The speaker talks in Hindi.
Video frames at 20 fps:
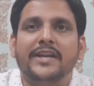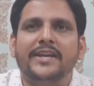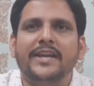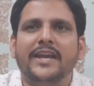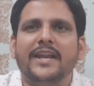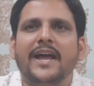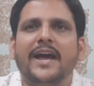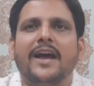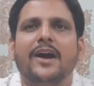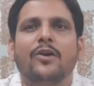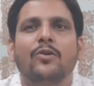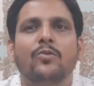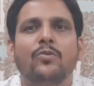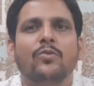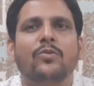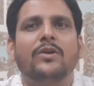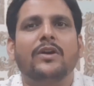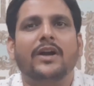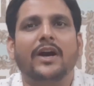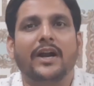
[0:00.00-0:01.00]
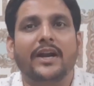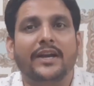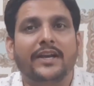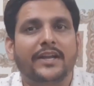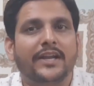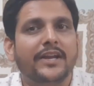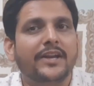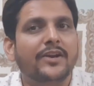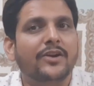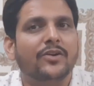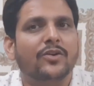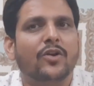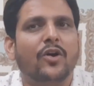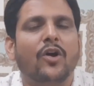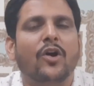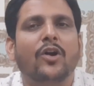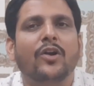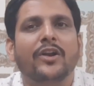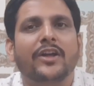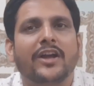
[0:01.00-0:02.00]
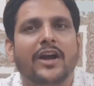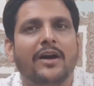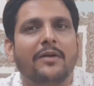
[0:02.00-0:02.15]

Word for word: ये लाया हूँ कर्टन रॉड